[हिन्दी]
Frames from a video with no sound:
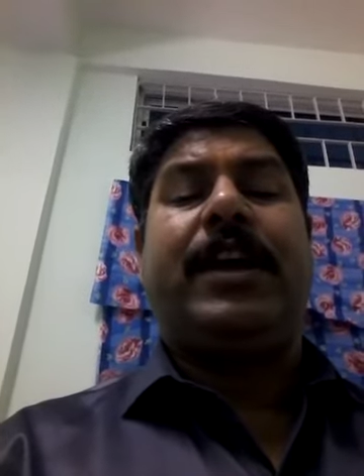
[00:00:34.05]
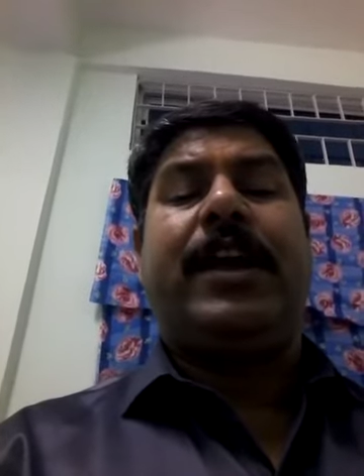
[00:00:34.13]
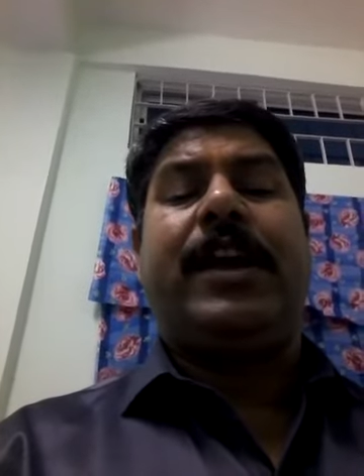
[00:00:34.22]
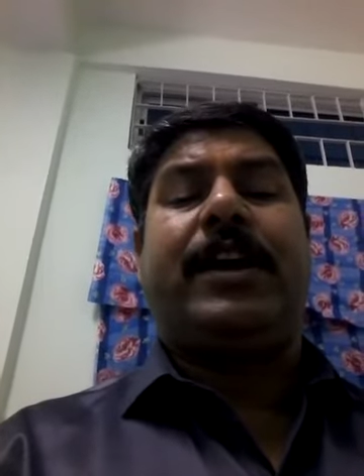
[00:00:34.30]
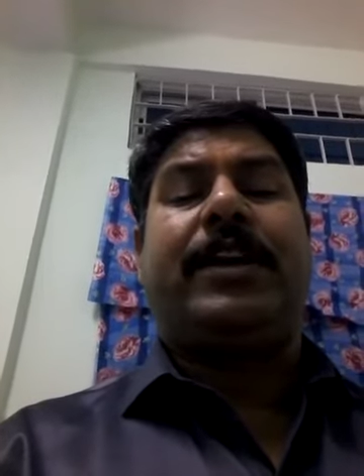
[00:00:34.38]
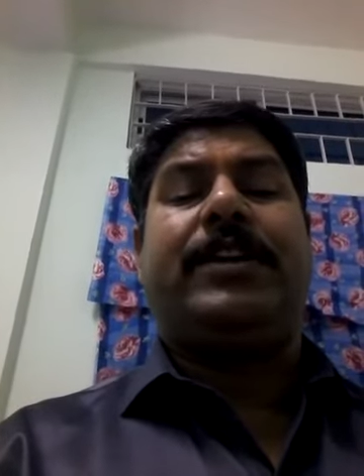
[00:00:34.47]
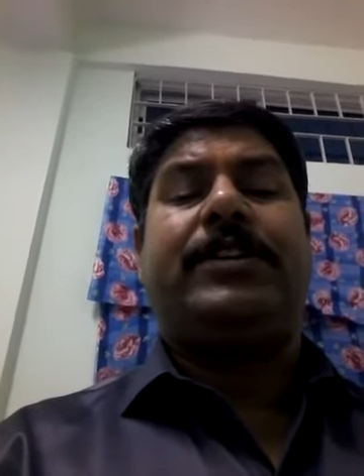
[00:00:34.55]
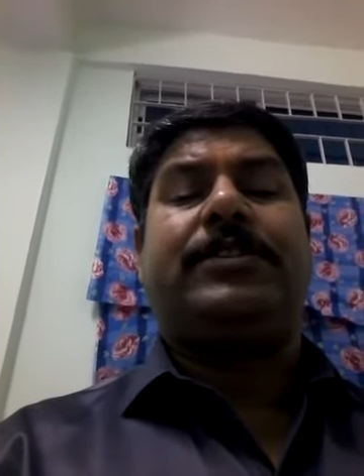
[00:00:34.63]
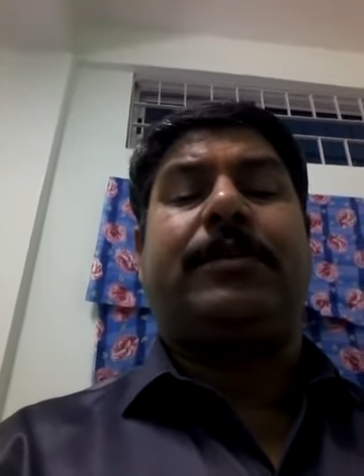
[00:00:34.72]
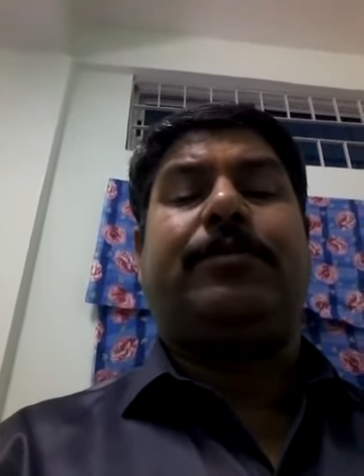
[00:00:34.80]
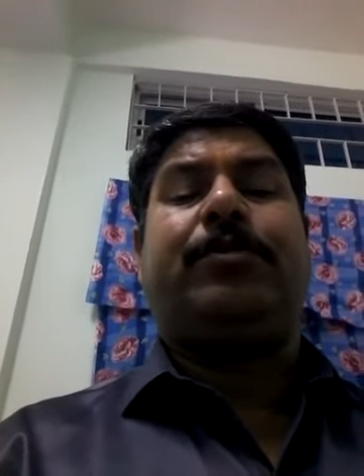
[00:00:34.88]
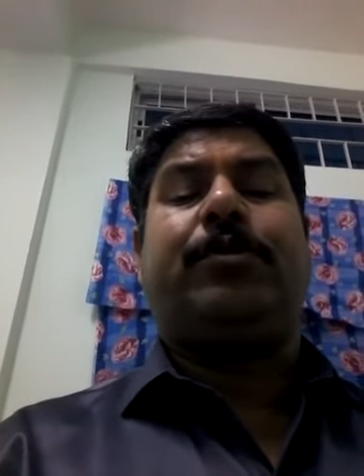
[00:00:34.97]
एक ही
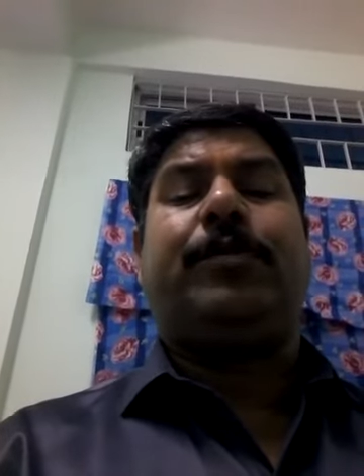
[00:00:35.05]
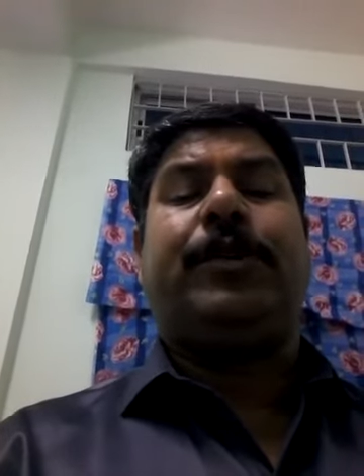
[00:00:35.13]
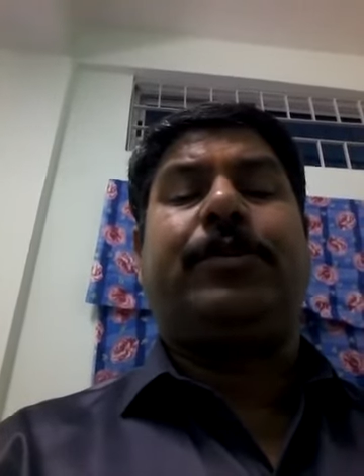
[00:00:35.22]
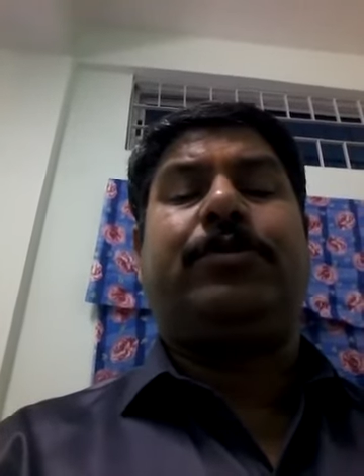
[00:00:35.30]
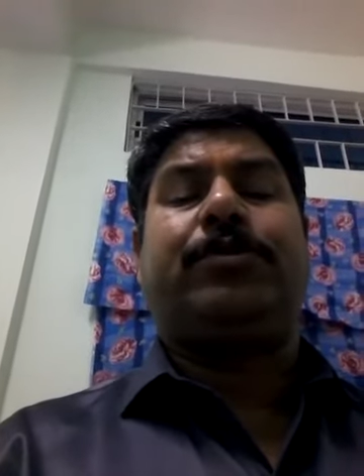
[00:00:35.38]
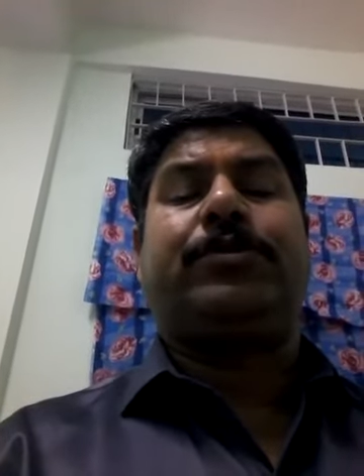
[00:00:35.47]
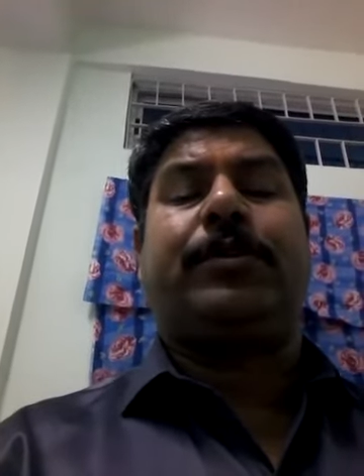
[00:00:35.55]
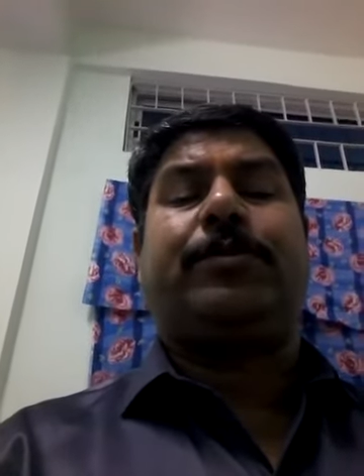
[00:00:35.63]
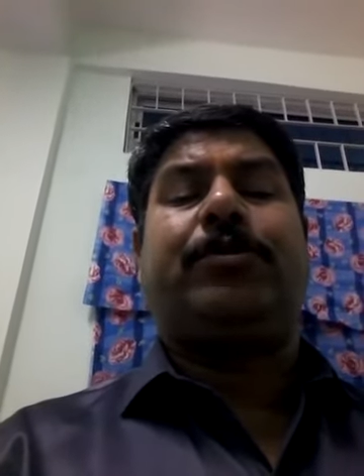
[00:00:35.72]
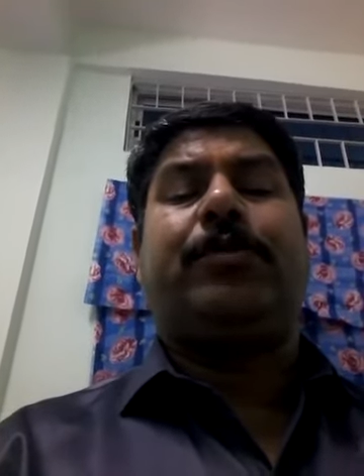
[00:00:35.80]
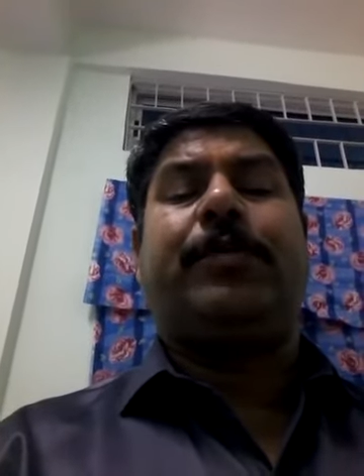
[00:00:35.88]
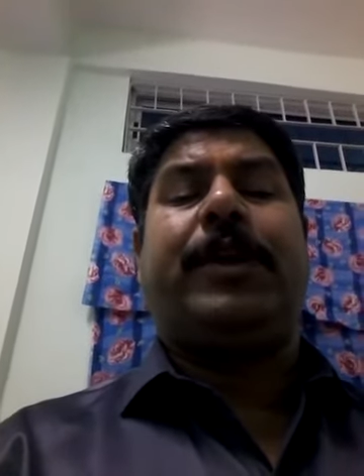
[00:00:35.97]
शब्दों में दो
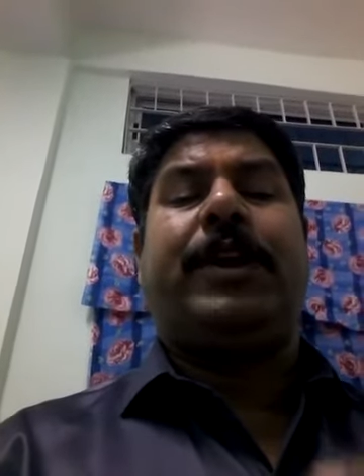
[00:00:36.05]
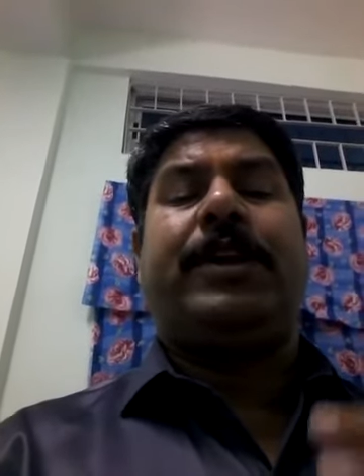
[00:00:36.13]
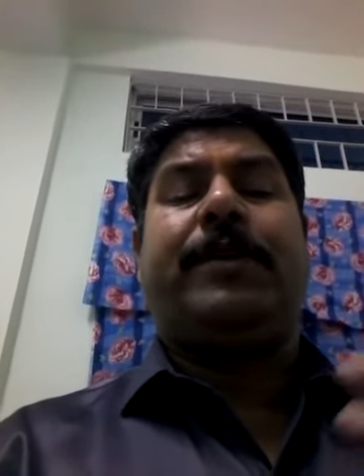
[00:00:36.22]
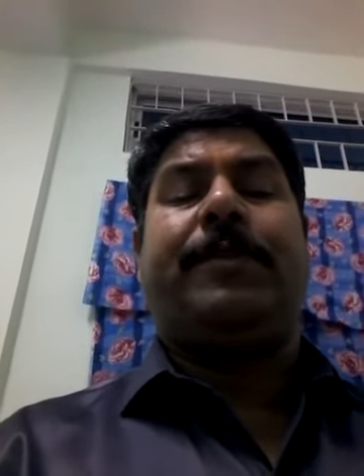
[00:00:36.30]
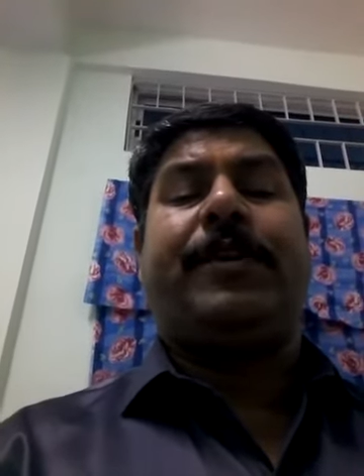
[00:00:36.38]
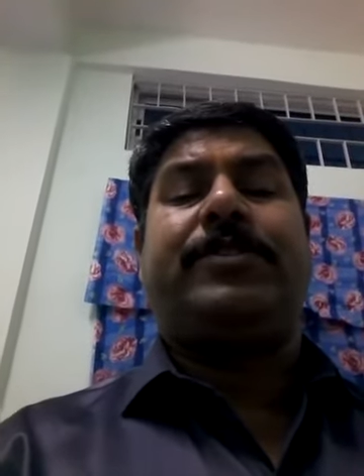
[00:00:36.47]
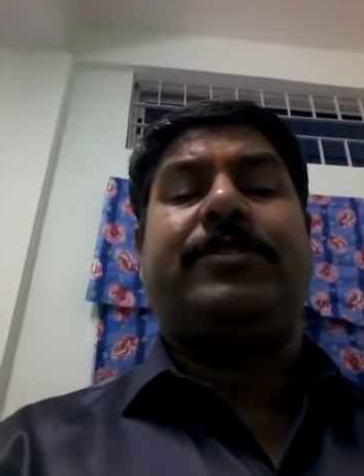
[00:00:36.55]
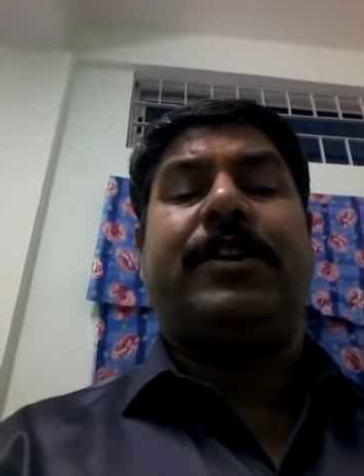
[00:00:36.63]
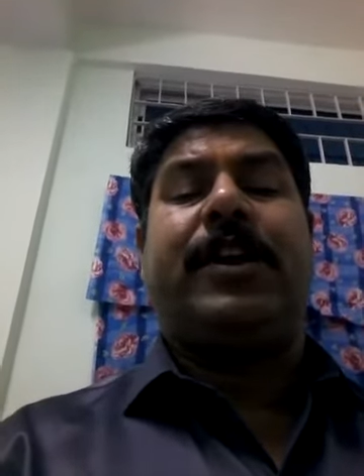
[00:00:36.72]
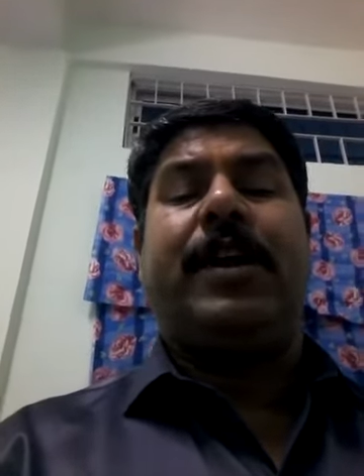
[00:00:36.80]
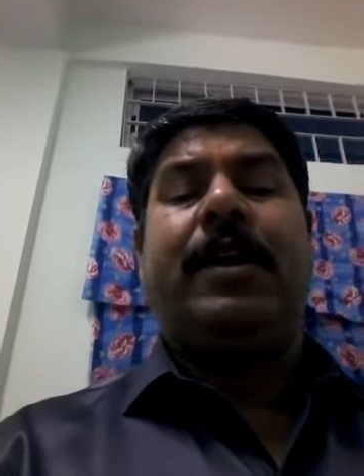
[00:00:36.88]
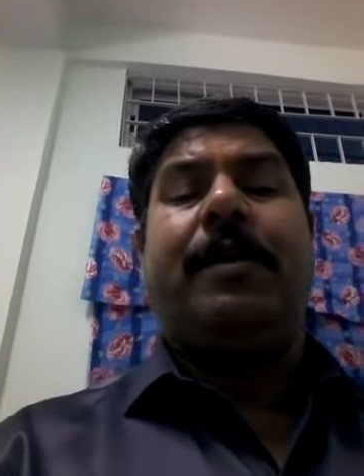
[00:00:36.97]
शब्दों में ही डिफरेंस
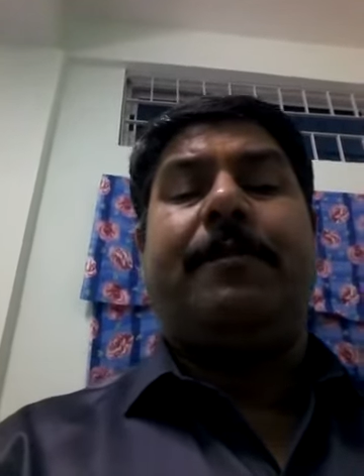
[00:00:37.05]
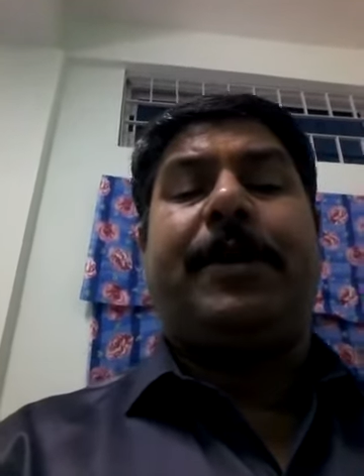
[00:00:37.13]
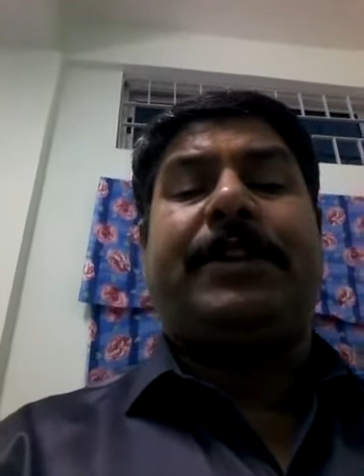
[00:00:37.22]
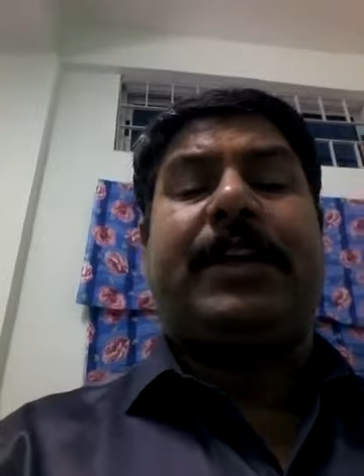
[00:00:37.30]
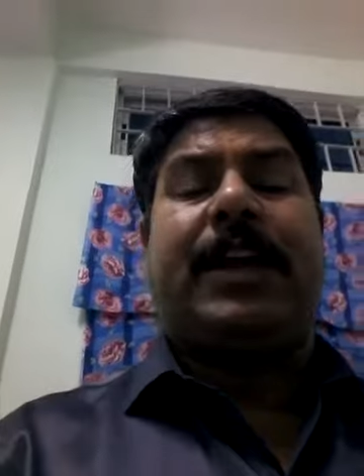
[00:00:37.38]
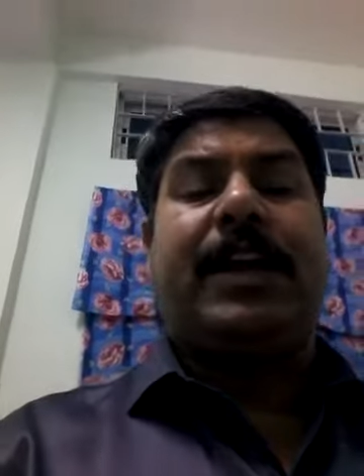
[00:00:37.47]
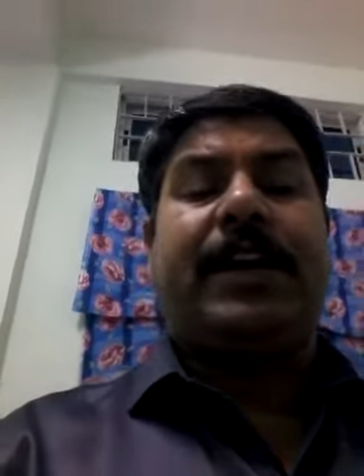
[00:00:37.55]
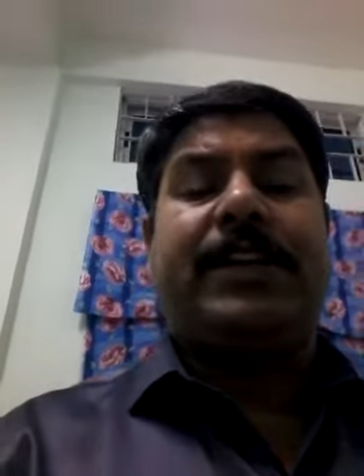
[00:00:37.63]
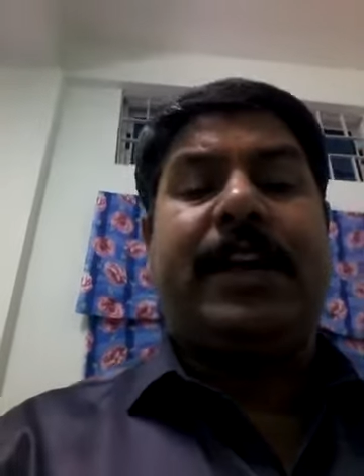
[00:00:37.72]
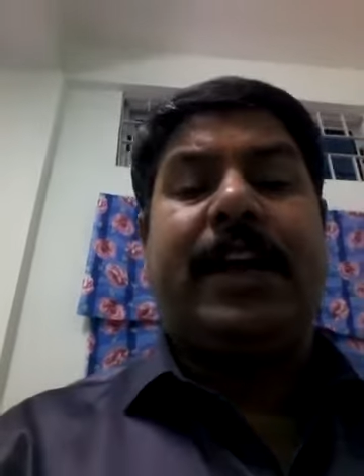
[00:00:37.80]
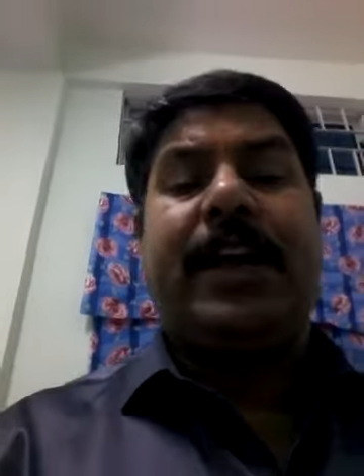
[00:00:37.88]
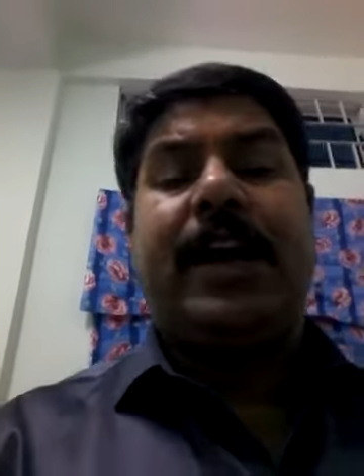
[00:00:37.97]
से पता लग
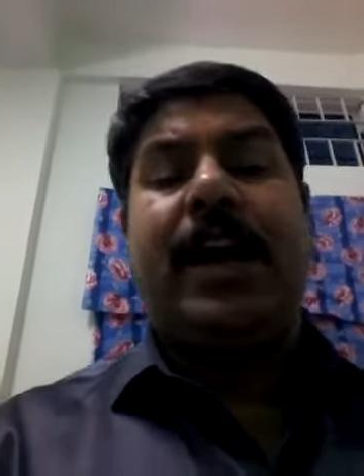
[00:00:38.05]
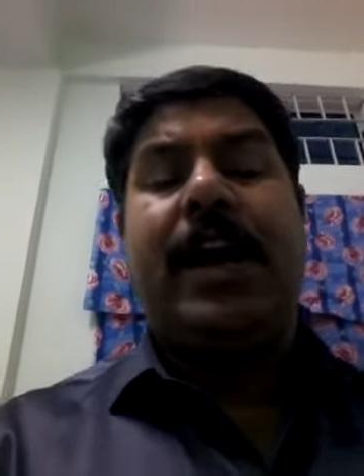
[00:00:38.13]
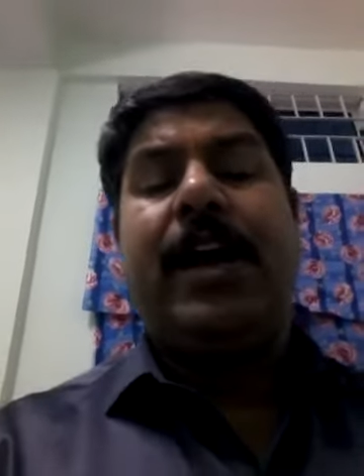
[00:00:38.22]
जाएगा